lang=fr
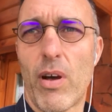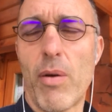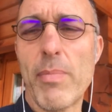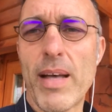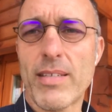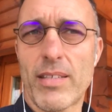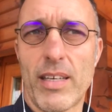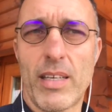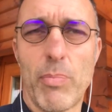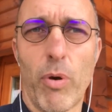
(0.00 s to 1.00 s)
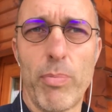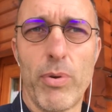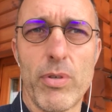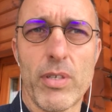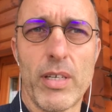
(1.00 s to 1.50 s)
en masse et qui
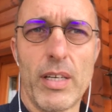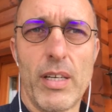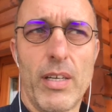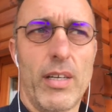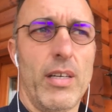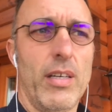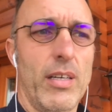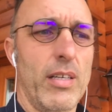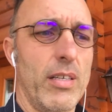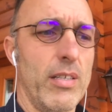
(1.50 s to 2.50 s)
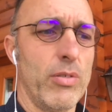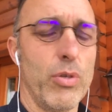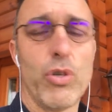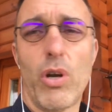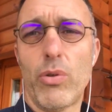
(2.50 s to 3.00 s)
propose ce
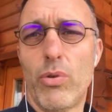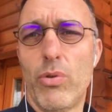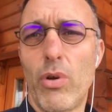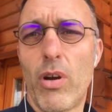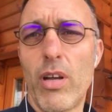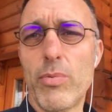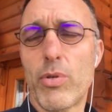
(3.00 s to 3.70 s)
genre de, club.